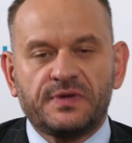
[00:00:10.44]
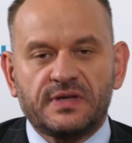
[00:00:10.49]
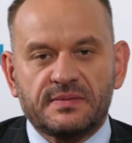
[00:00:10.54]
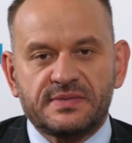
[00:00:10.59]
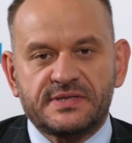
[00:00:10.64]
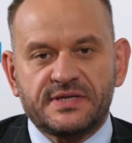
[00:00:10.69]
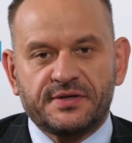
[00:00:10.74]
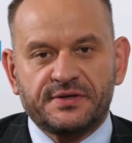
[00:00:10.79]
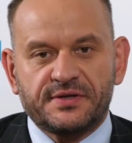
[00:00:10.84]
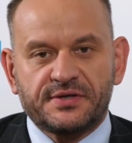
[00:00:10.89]
witam
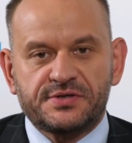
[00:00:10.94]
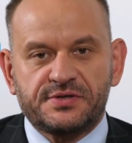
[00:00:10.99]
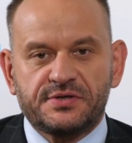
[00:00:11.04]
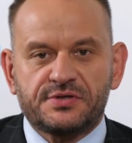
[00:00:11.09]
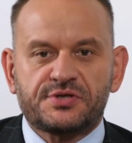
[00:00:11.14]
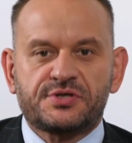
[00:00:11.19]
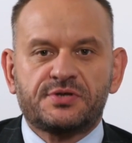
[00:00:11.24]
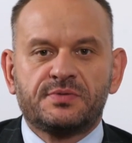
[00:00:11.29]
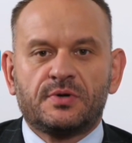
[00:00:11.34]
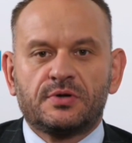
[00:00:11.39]
serdecznie.
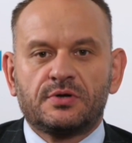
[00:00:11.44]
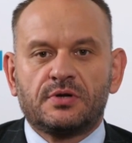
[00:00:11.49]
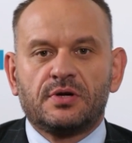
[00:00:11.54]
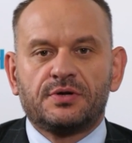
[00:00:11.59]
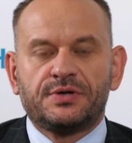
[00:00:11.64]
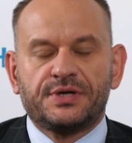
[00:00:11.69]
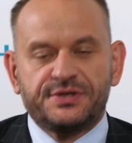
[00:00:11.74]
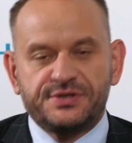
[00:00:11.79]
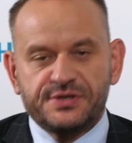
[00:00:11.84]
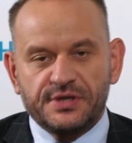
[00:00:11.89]
Szymon
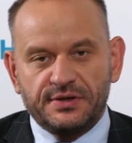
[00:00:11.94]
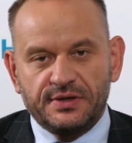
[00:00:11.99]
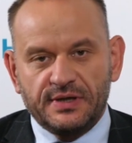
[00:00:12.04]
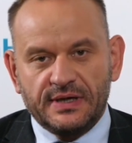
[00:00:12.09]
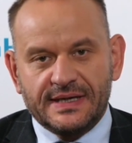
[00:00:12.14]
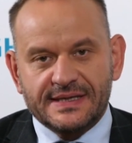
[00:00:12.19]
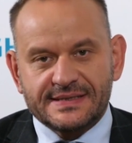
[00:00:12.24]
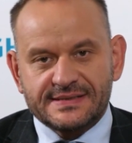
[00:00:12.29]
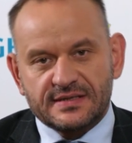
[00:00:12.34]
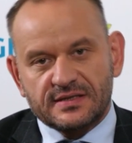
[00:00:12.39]
Glonek,
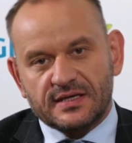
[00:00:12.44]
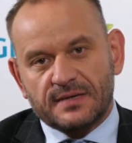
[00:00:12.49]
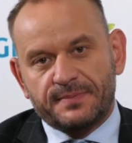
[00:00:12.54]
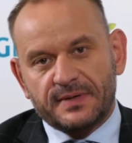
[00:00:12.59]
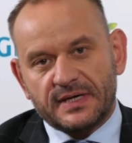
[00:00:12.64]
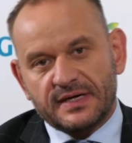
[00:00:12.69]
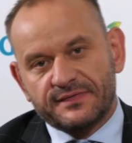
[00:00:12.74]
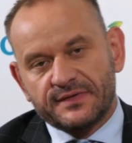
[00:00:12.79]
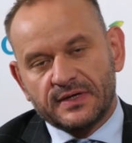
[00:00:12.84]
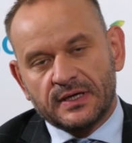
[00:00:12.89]
Dziennik Gazeta
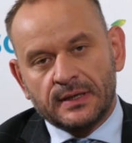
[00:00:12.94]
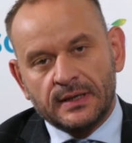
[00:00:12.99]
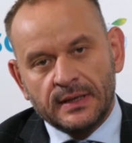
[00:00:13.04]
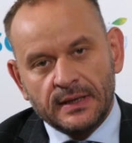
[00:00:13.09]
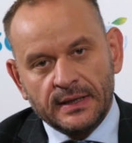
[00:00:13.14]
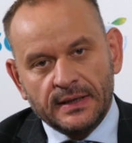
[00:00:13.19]
Prawna.